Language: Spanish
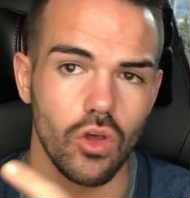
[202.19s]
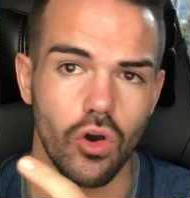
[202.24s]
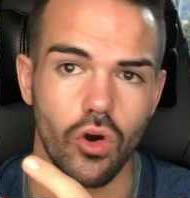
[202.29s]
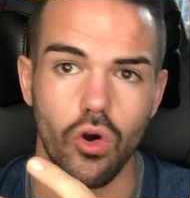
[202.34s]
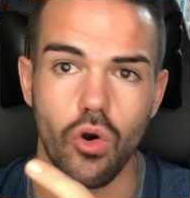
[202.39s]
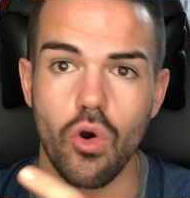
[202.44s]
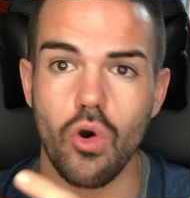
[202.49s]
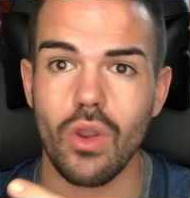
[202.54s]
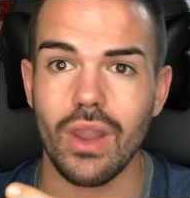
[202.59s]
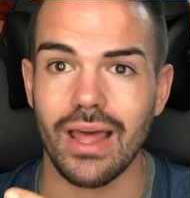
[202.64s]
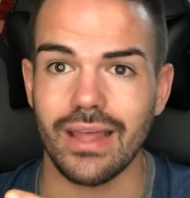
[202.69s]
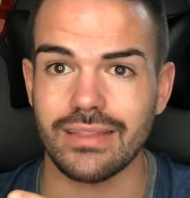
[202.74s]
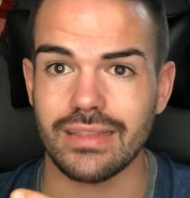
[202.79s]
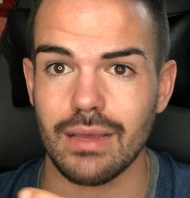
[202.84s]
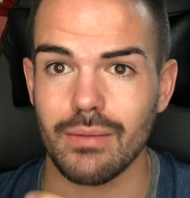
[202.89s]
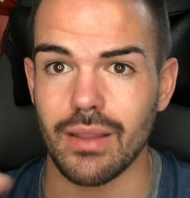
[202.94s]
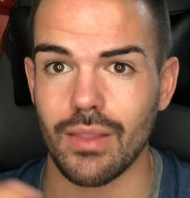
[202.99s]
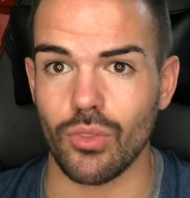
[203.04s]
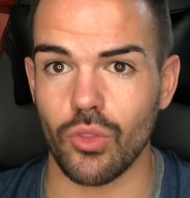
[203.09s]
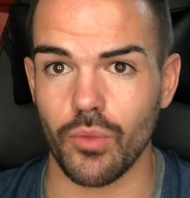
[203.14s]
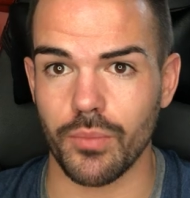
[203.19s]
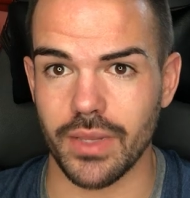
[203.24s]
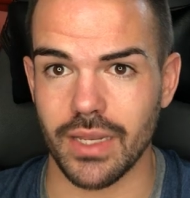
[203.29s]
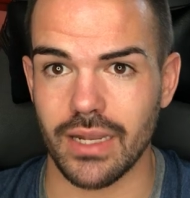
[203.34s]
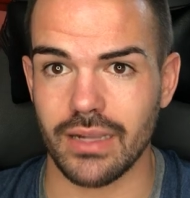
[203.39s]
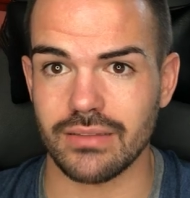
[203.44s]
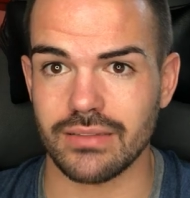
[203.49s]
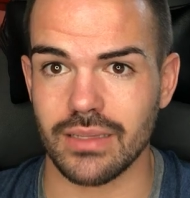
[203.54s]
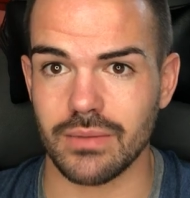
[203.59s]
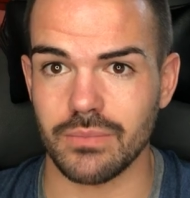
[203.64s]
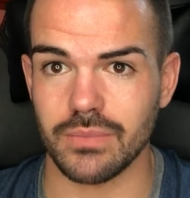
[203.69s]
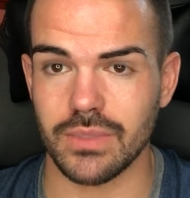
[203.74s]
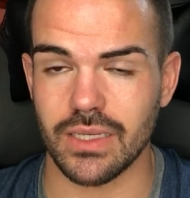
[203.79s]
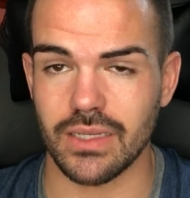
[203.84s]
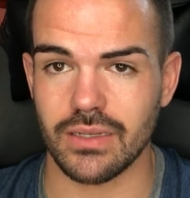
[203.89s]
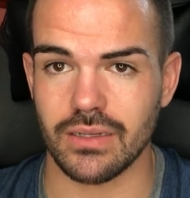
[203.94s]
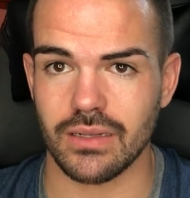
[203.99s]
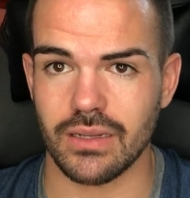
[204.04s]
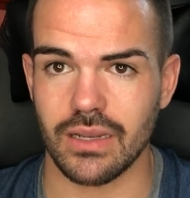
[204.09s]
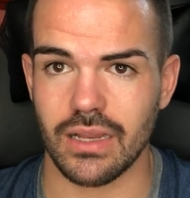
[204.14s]
o la tabla abdominal
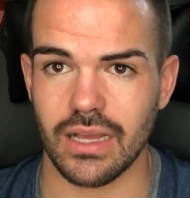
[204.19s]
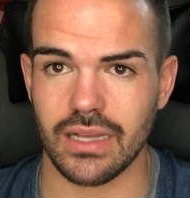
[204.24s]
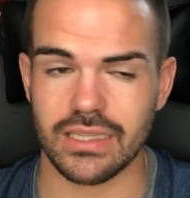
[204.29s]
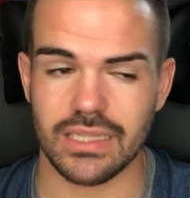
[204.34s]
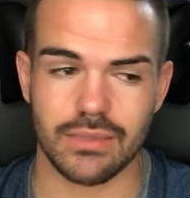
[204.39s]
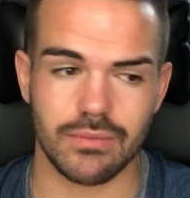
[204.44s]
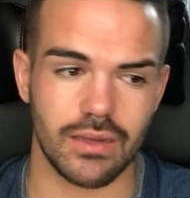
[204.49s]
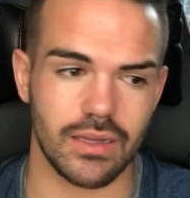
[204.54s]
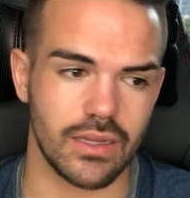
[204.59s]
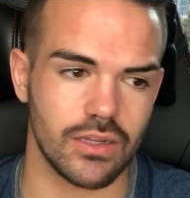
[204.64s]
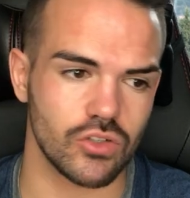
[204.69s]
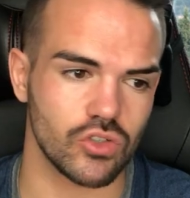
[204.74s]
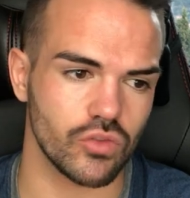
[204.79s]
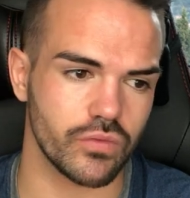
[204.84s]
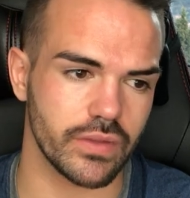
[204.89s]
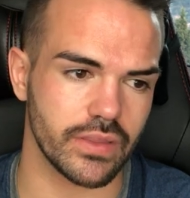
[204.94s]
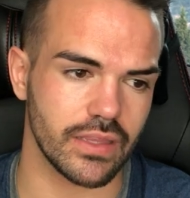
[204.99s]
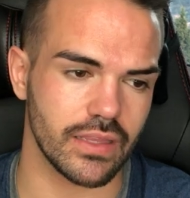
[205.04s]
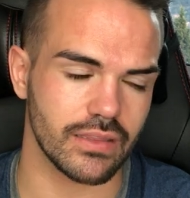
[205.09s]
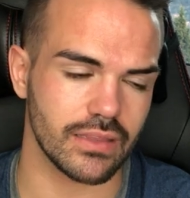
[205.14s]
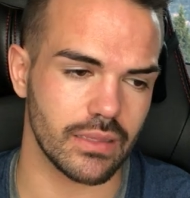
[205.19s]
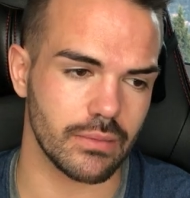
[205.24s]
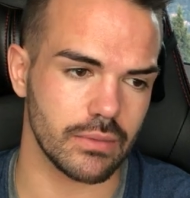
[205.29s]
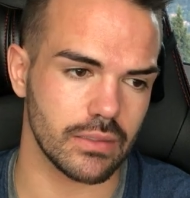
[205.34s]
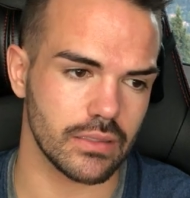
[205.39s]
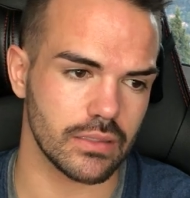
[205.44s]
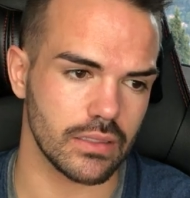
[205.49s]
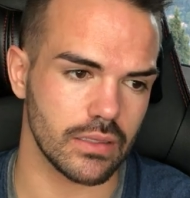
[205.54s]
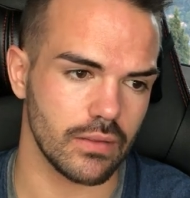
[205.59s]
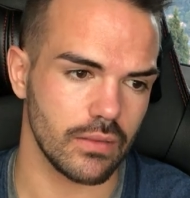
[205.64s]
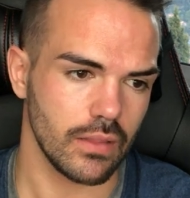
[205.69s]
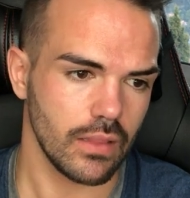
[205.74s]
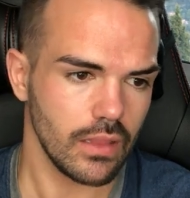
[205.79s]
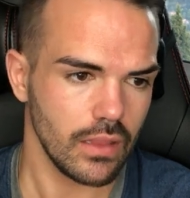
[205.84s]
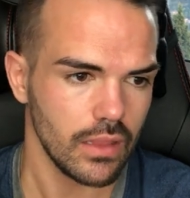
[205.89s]
también, la activa suficientemente.